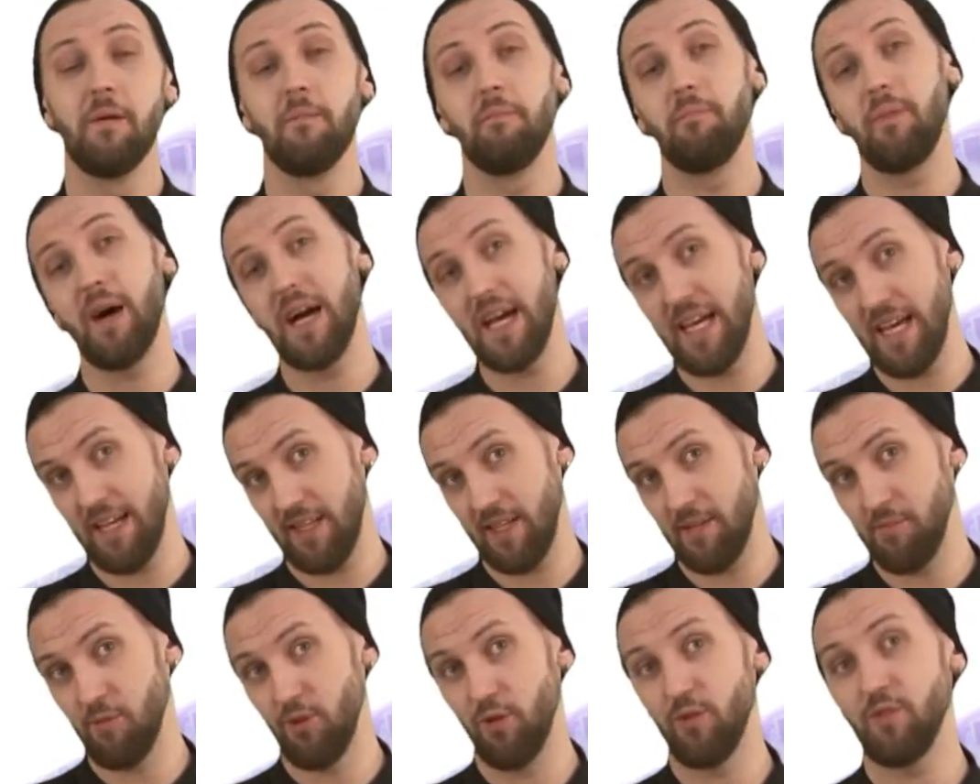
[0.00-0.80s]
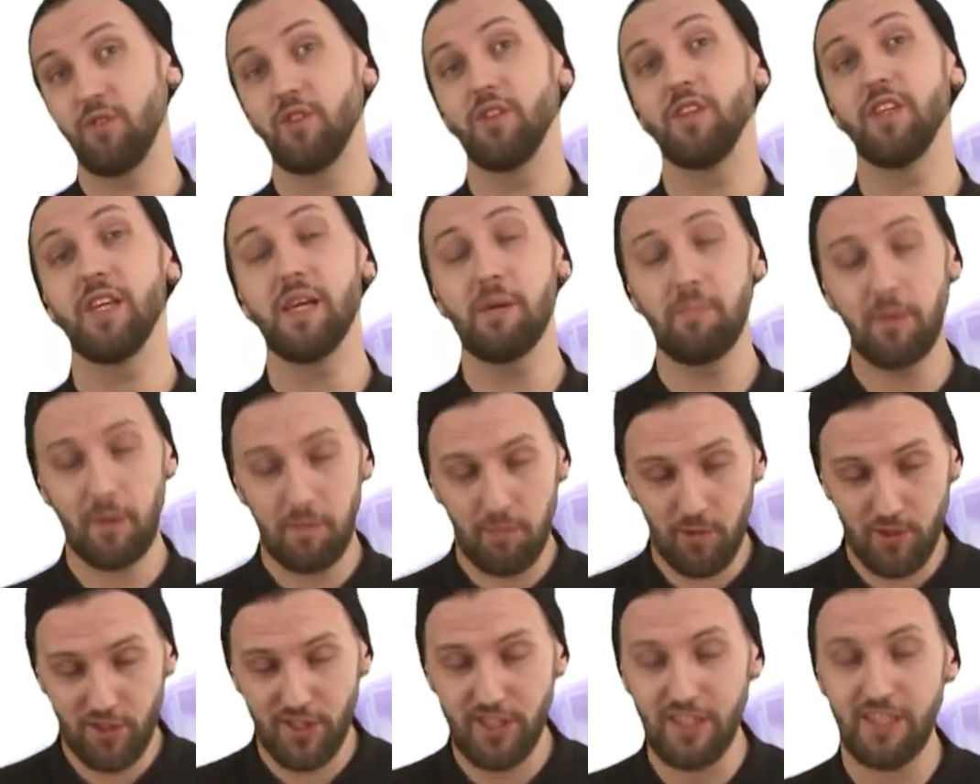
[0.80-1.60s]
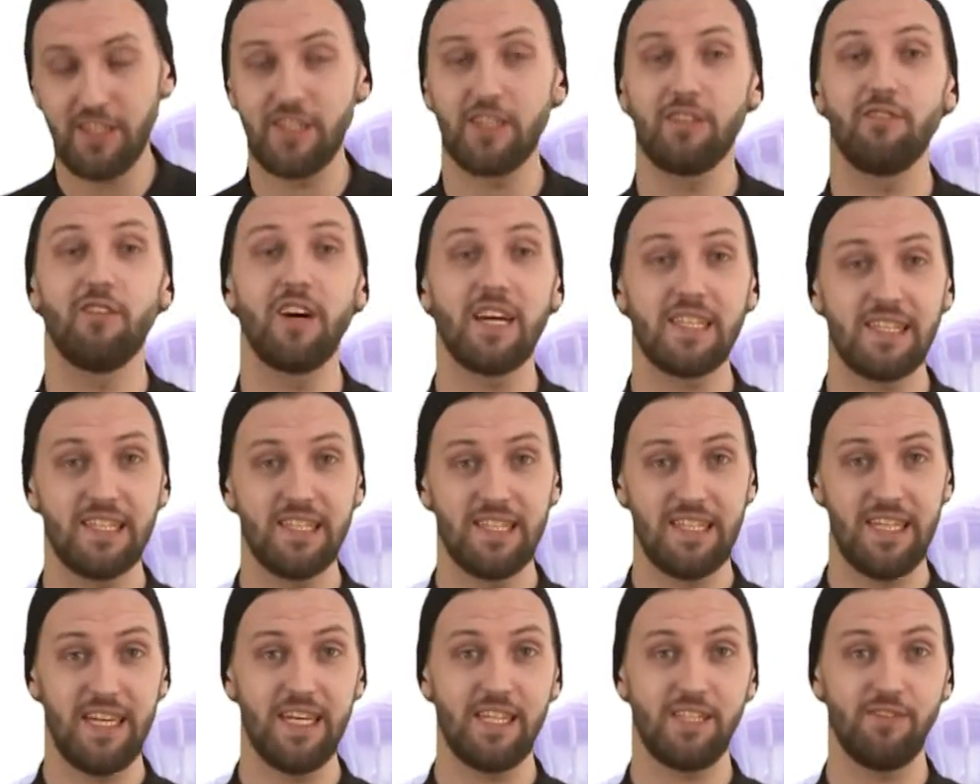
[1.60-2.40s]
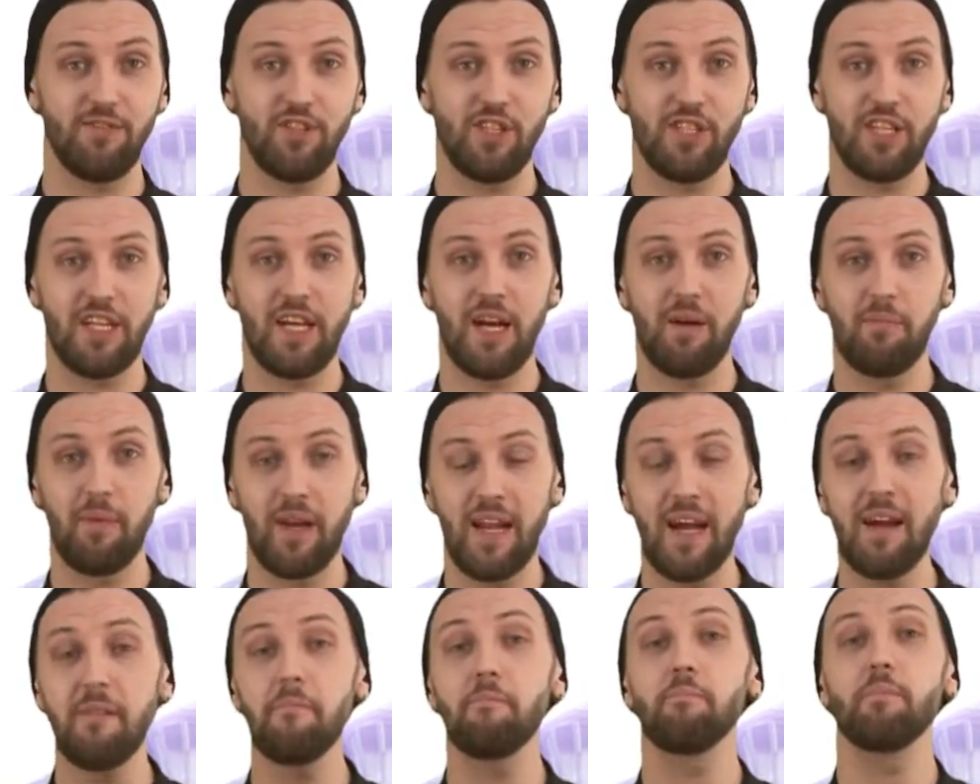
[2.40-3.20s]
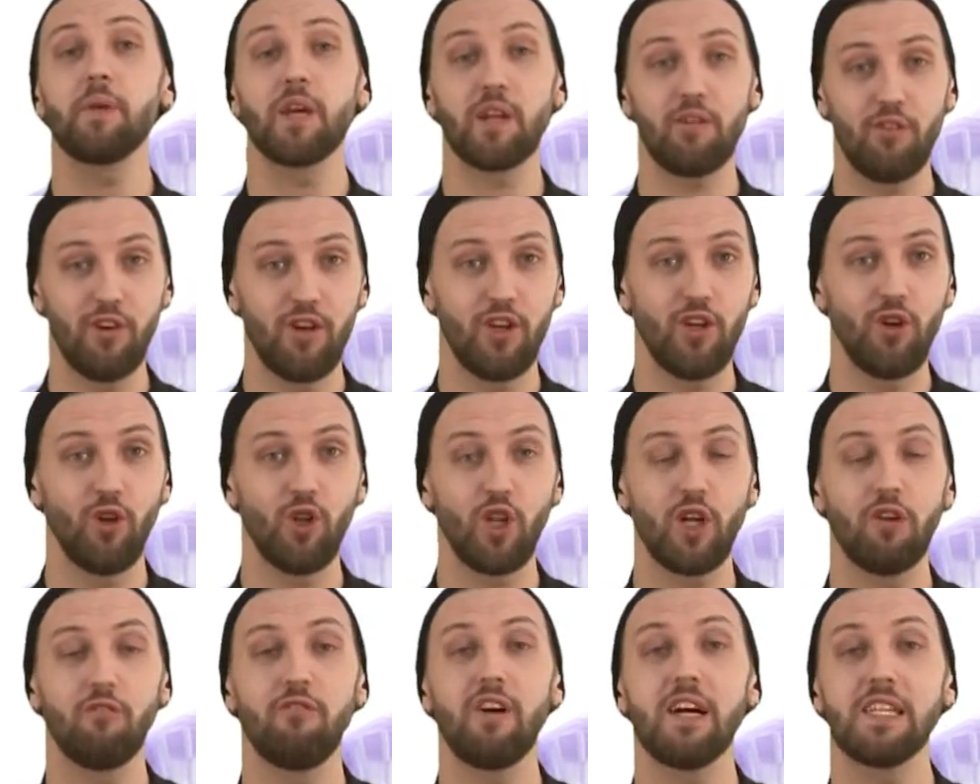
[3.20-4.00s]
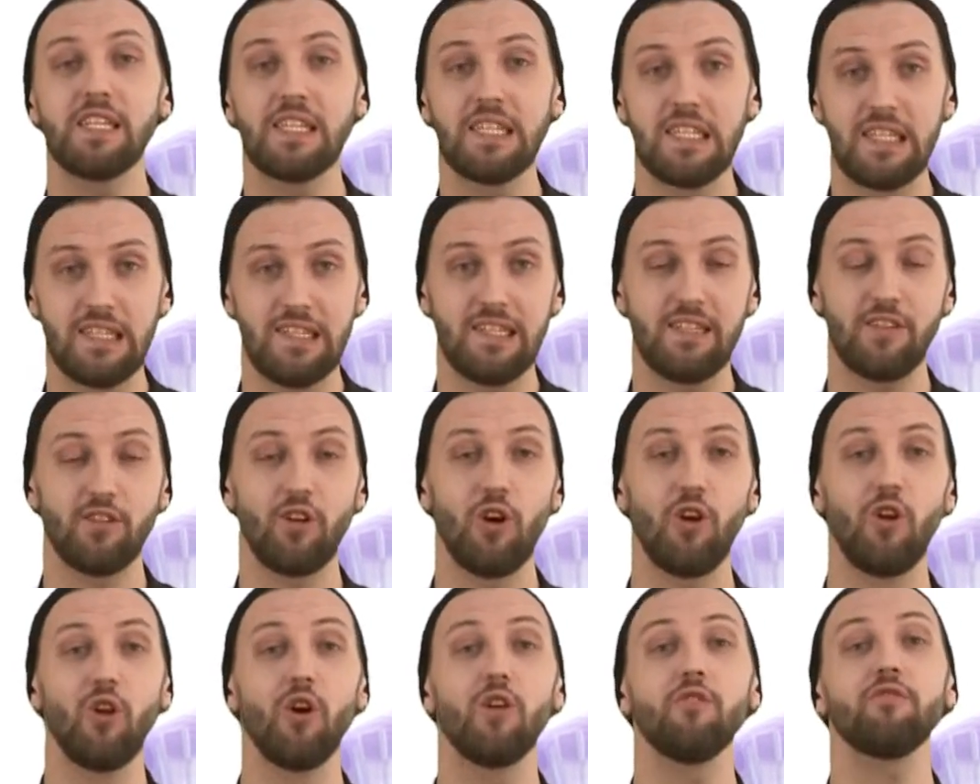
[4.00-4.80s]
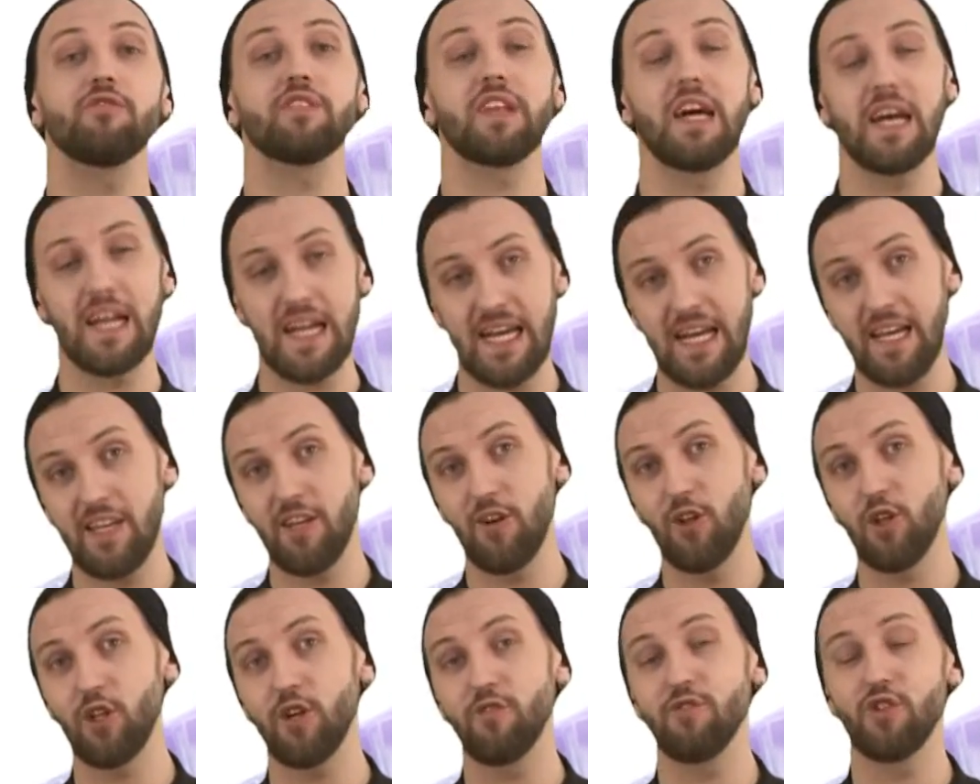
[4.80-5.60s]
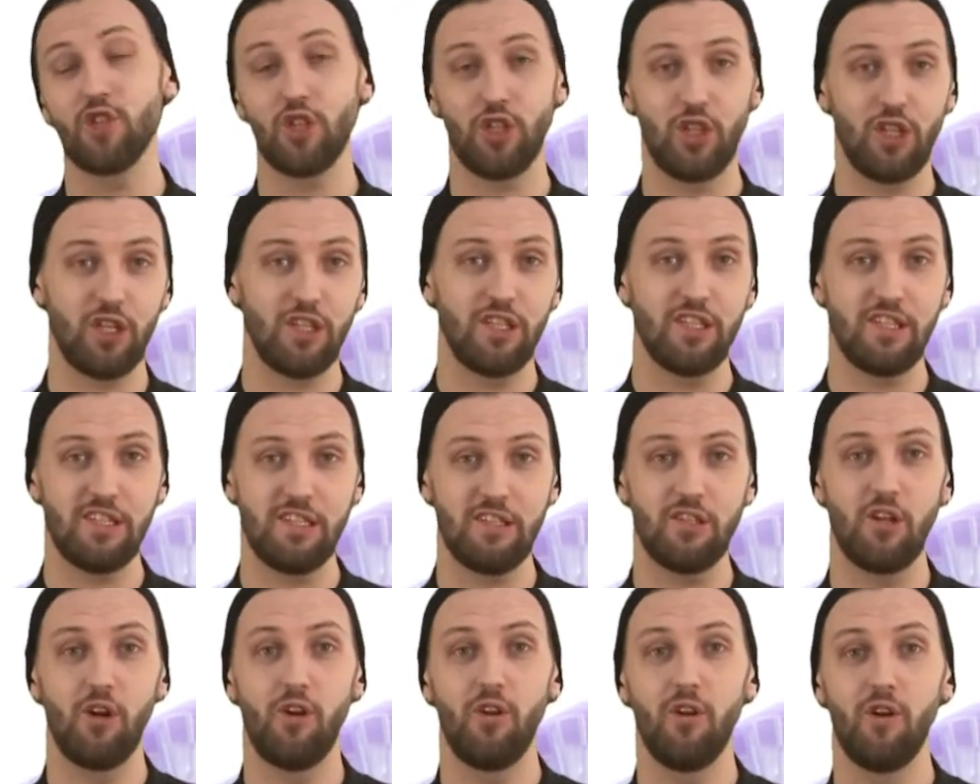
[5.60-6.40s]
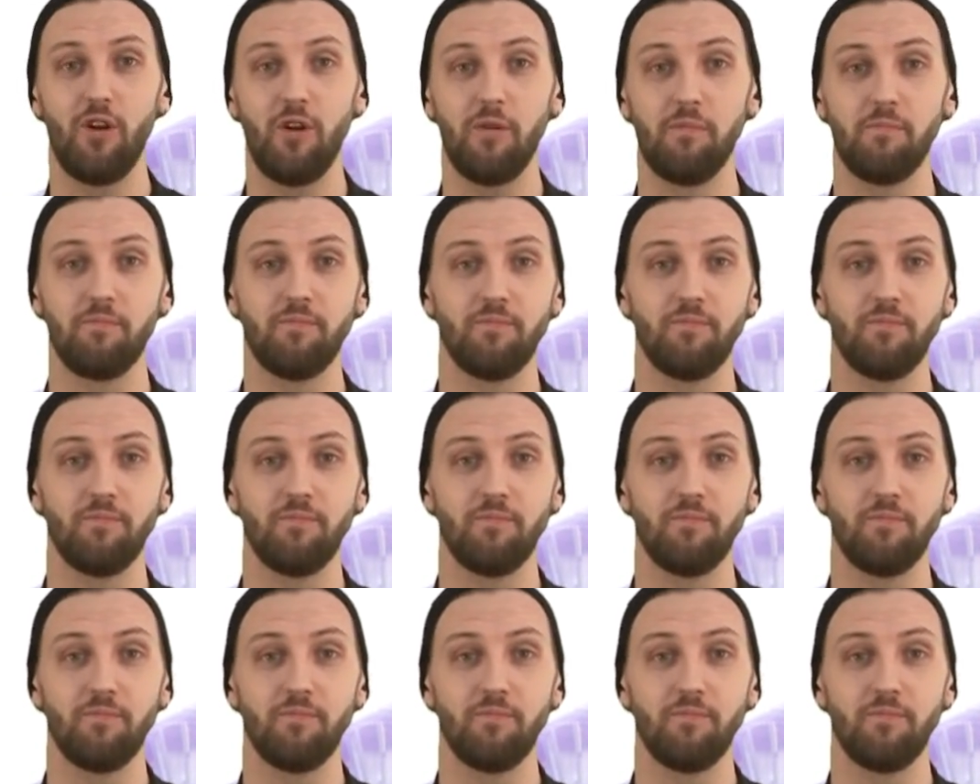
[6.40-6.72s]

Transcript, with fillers: Поэтому не пропустите 23 декабря, первая елка в 11.00, вторая елка в 14.00.